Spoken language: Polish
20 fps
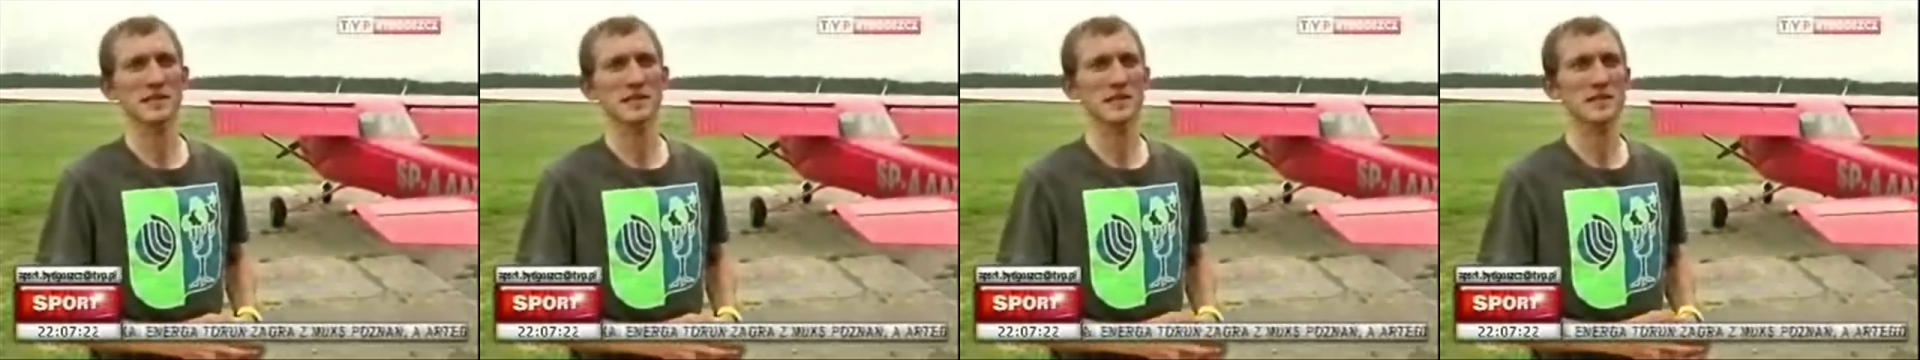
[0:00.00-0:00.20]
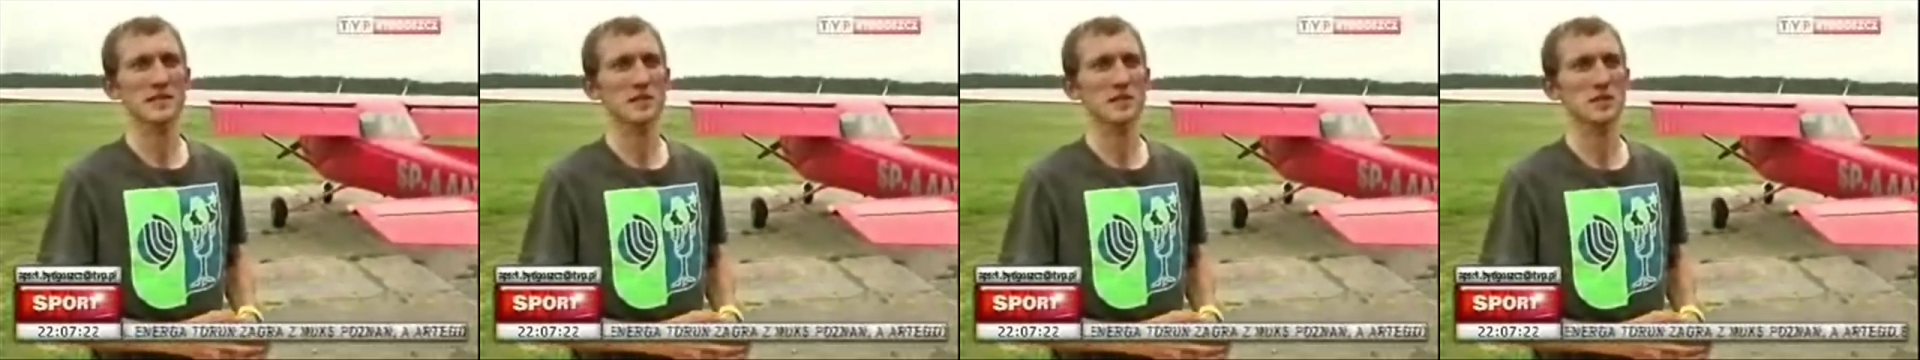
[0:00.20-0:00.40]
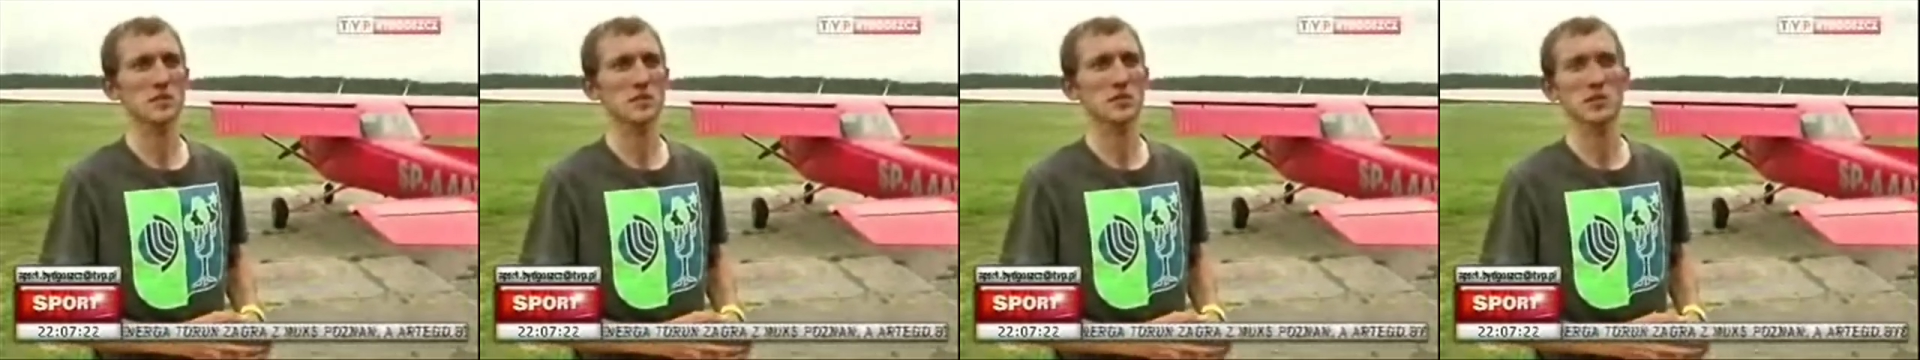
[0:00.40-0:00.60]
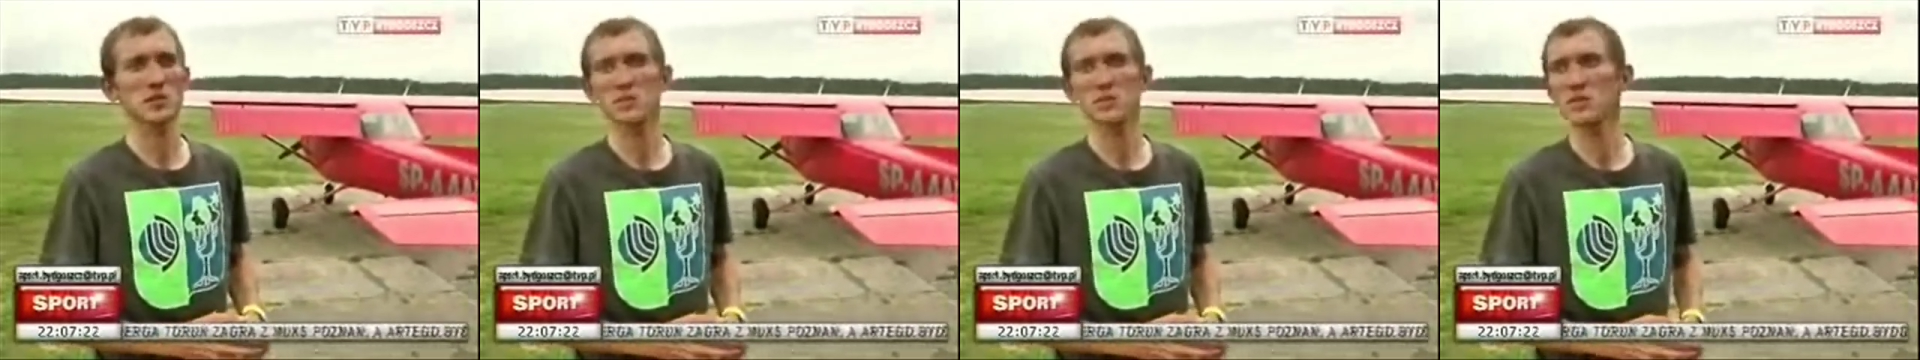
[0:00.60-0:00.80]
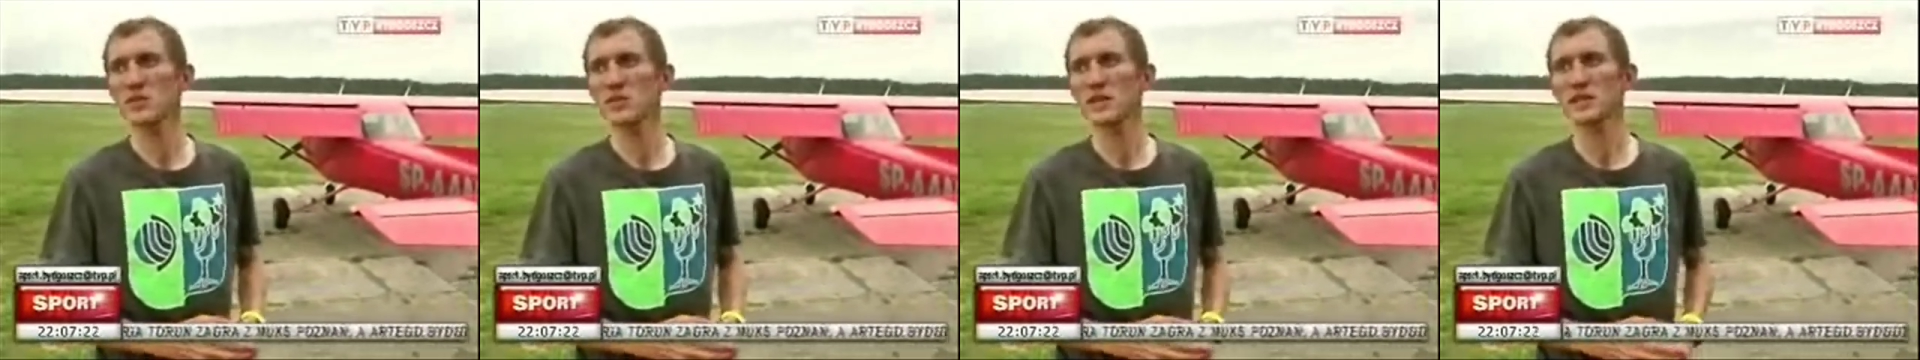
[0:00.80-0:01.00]
Jak na wyścigu
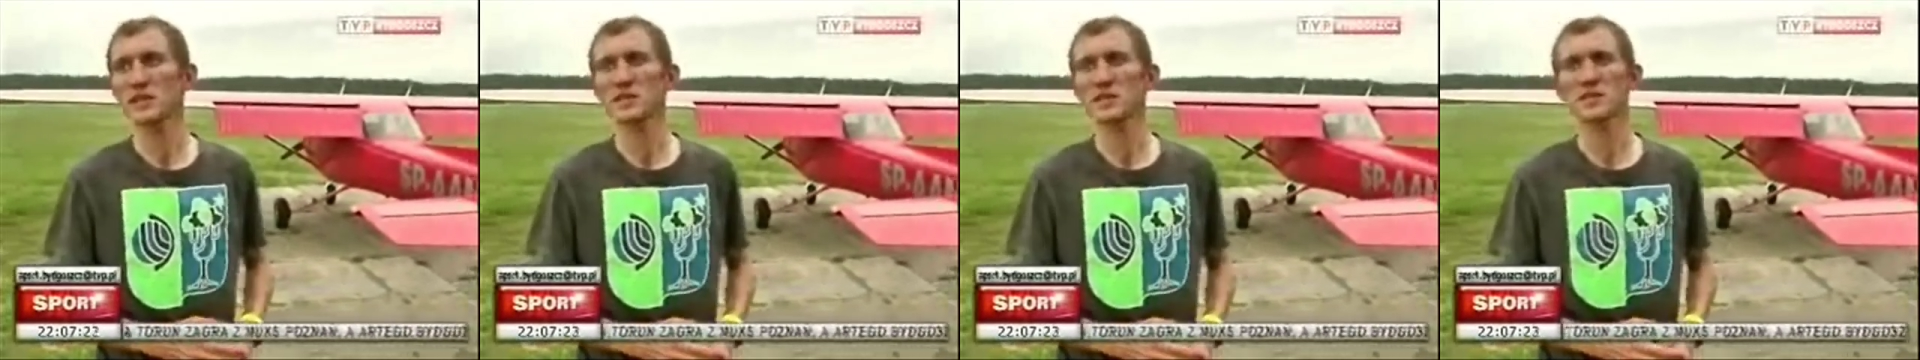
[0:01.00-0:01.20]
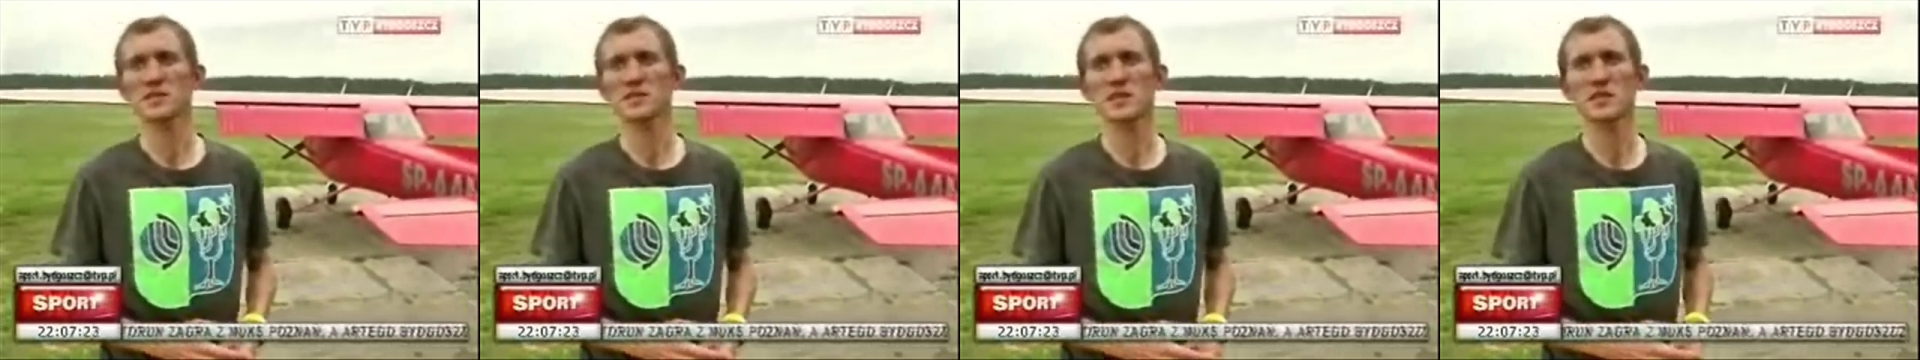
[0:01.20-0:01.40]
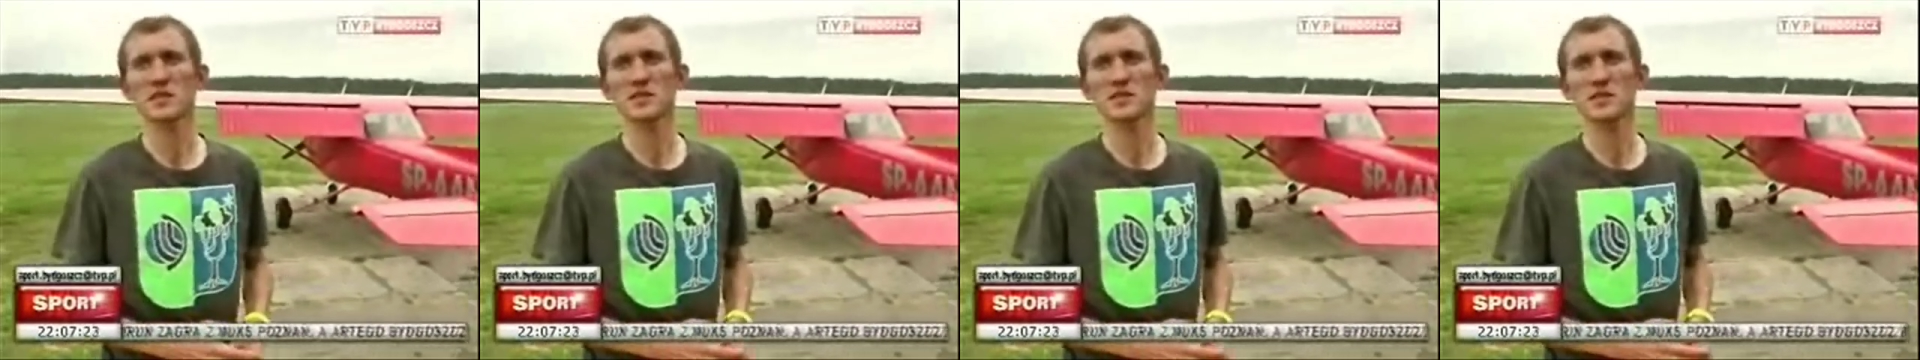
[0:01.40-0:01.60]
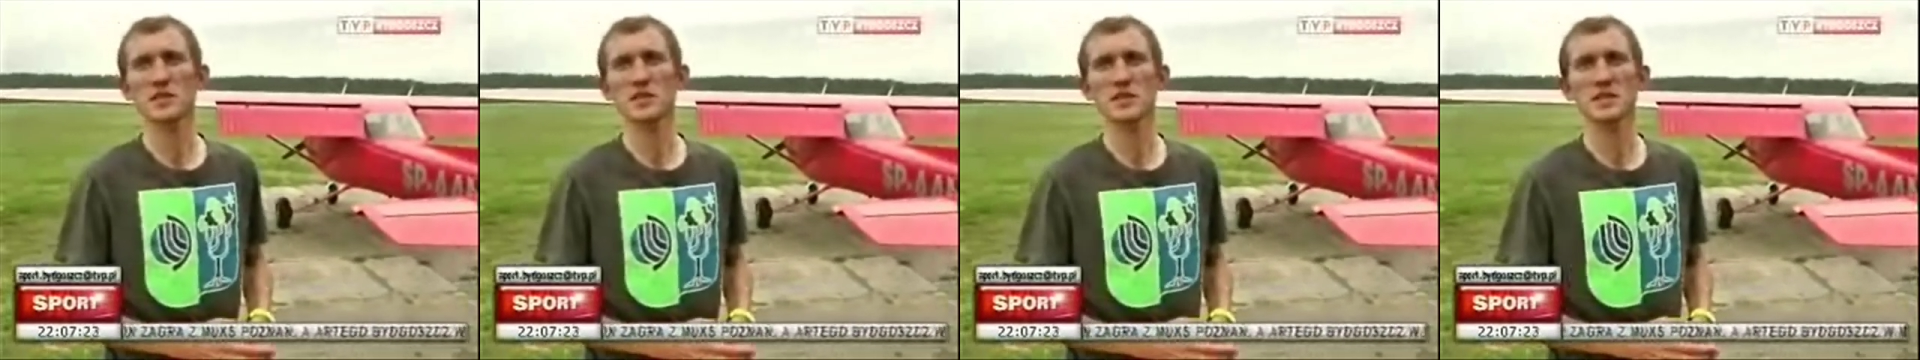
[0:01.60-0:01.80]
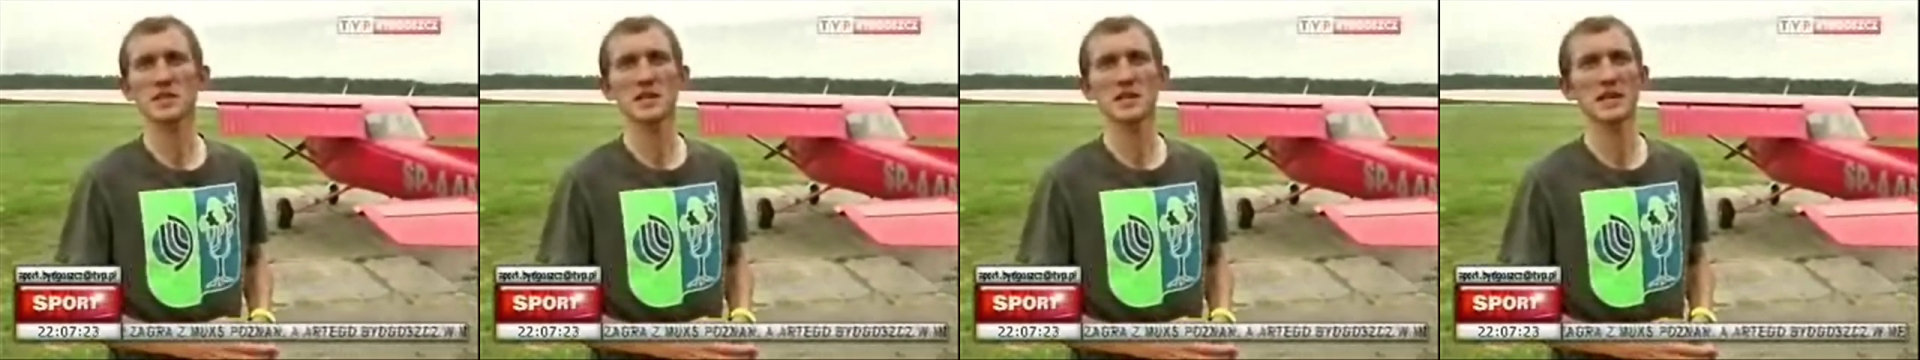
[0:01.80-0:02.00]
musimy uważać to, na to, co
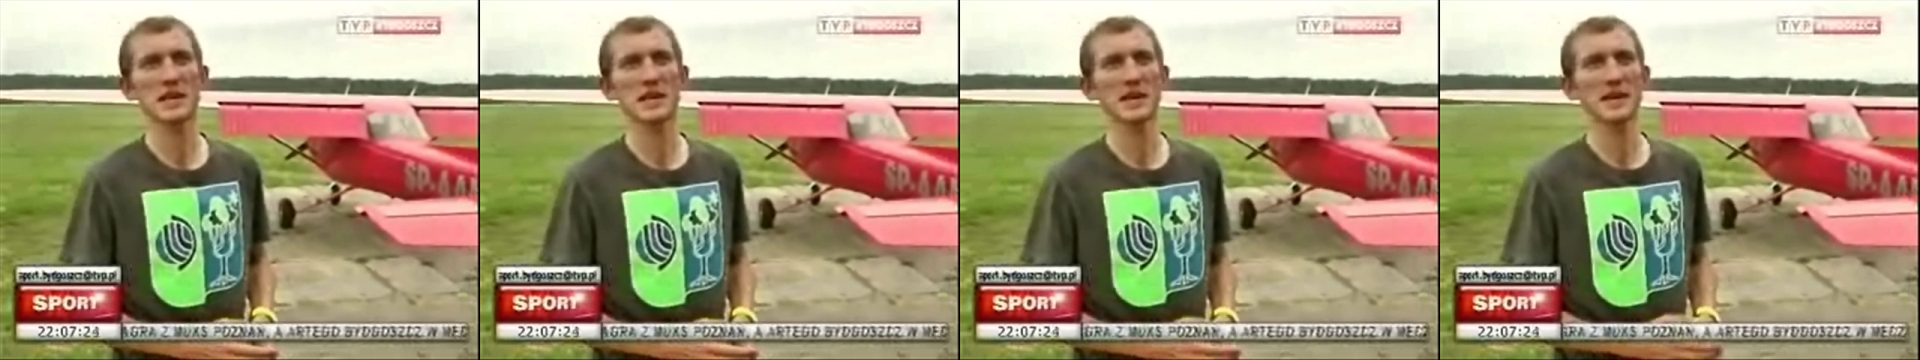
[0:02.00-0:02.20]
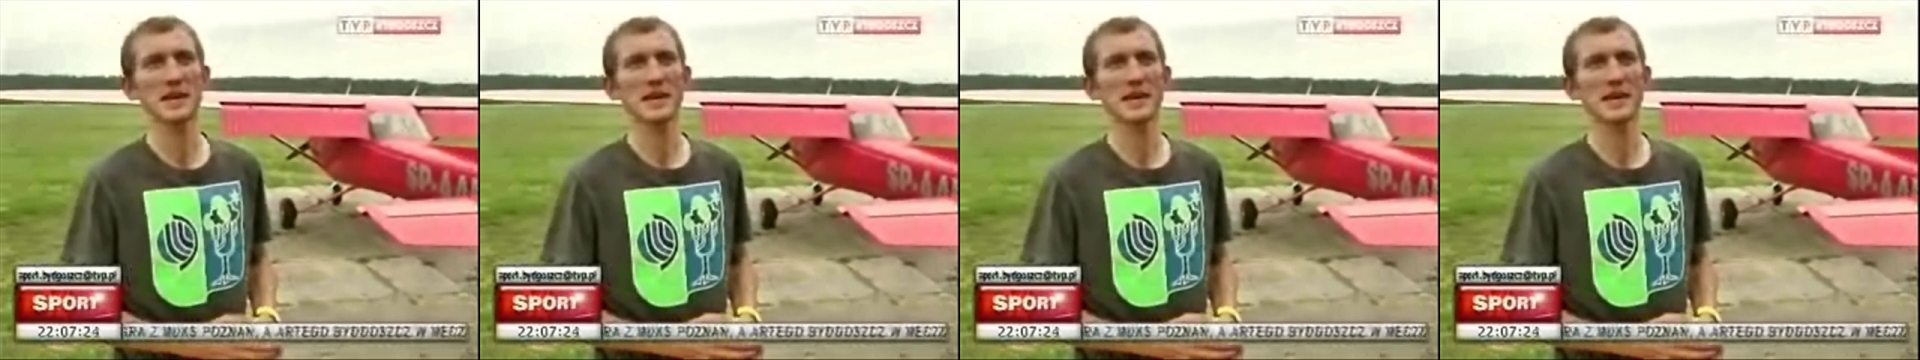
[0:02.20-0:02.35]
się dzieje.